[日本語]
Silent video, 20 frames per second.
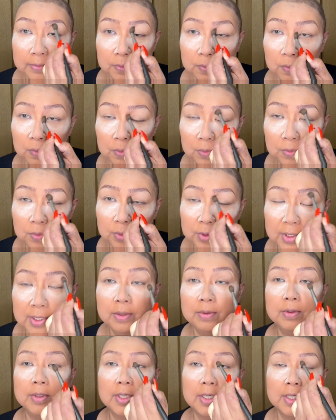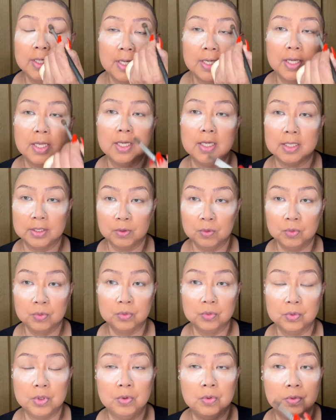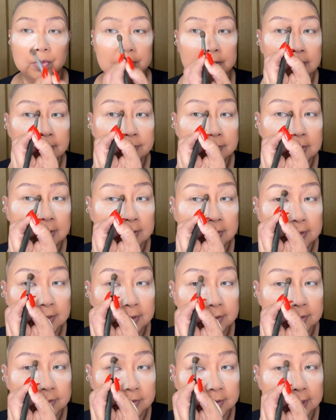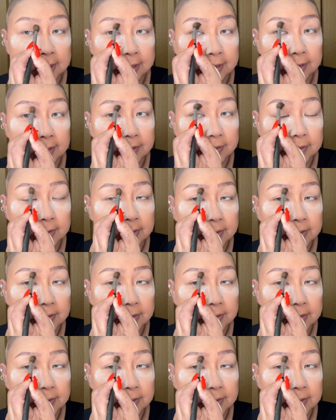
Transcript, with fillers: ここを入れるか入れないかで本当に彫りが深くなるので